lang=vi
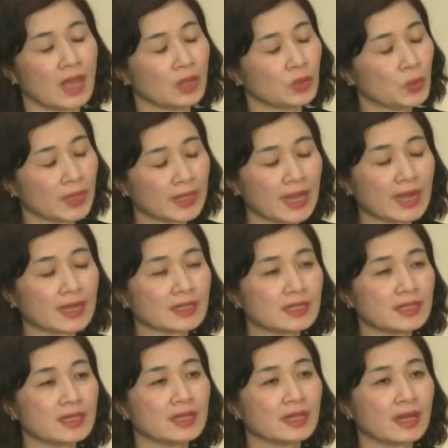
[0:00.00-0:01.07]
Tuyển thẳng
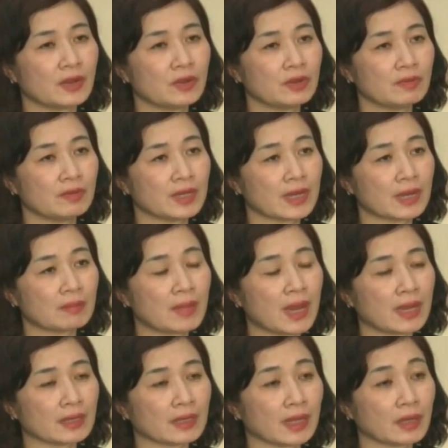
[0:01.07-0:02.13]
chỉ là đối với các
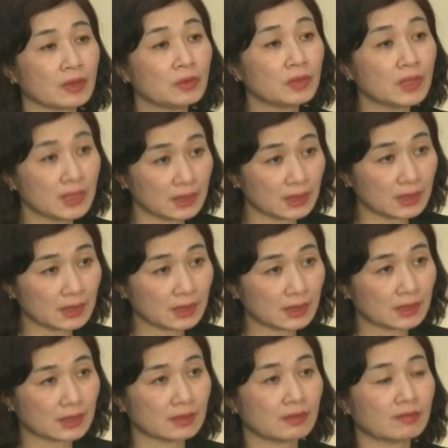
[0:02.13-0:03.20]
bạn ngành ngôn ngữ
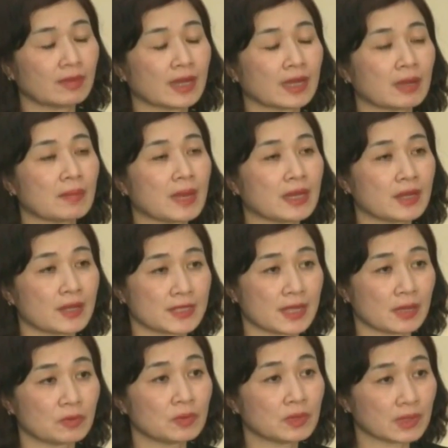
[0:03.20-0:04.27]
và các bạn đạt giải
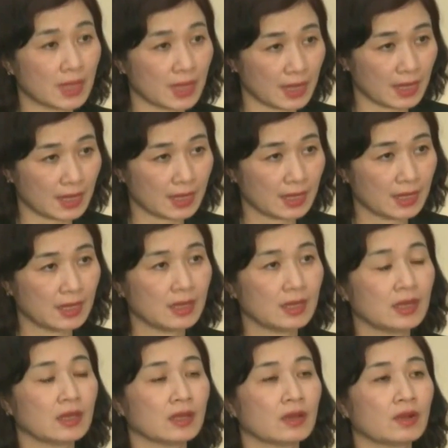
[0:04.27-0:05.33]
quốc tế.
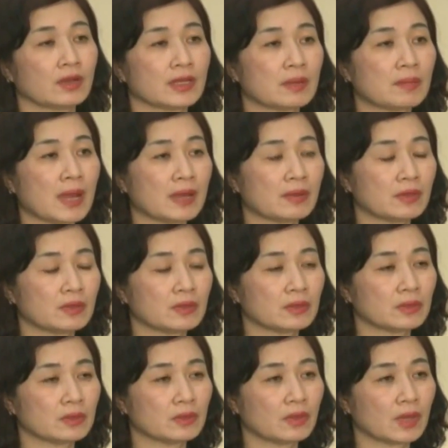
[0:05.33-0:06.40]
Còn các bạn
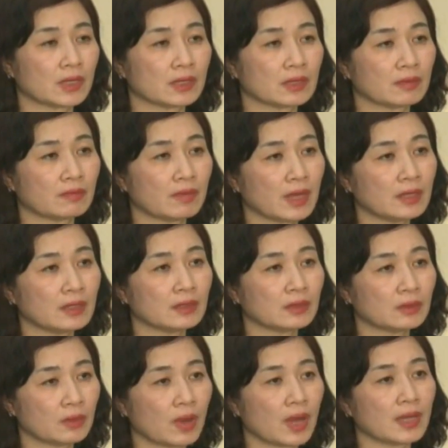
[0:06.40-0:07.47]
đoạt văn,
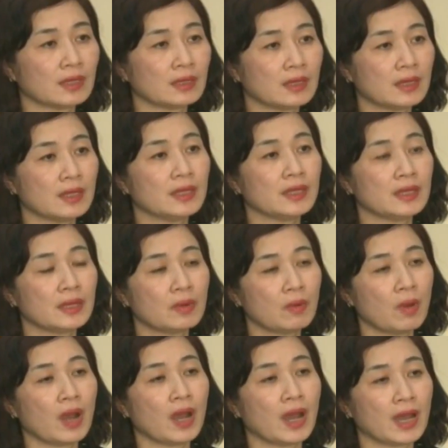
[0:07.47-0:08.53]
toán, lý,
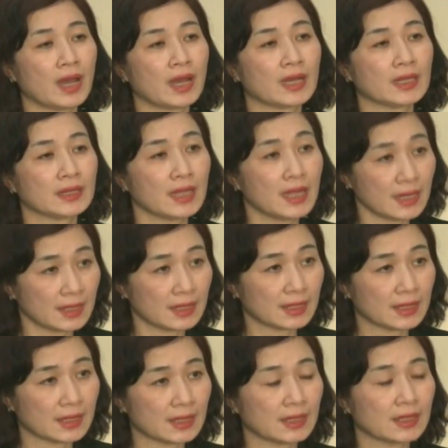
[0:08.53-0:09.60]
hóa, tin
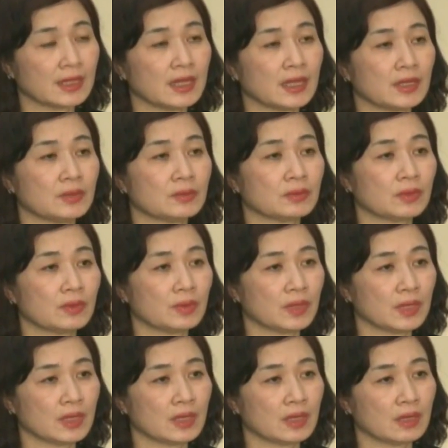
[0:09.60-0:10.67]
thì chúng
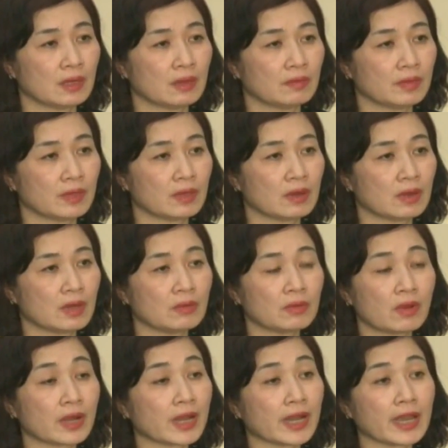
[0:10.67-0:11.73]
tôi vì có không có
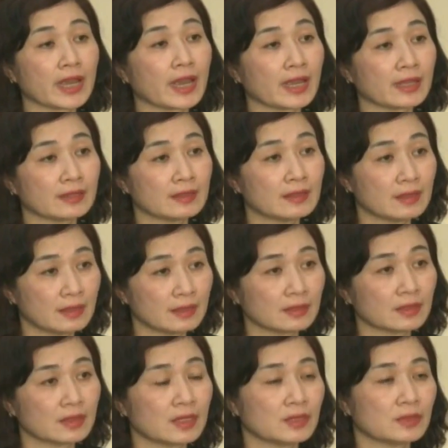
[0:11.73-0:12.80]
các cái ngành tương ứng cho
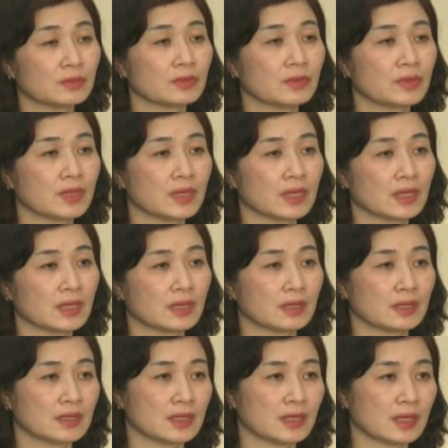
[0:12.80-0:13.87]
nên chúng tôi
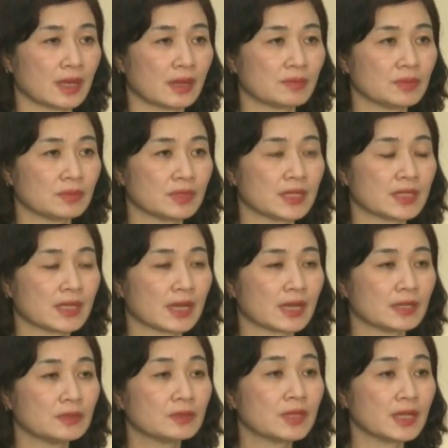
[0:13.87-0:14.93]
chỉ áp dụng chính sách là
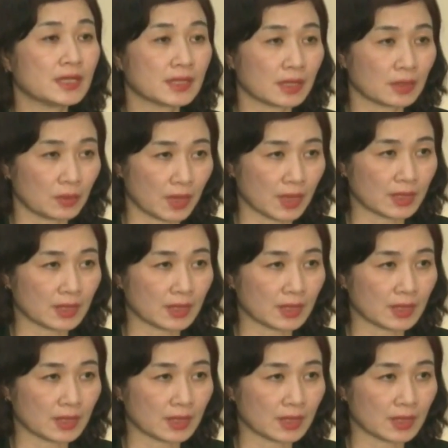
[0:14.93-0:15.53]
ưu tiên xét tuyển.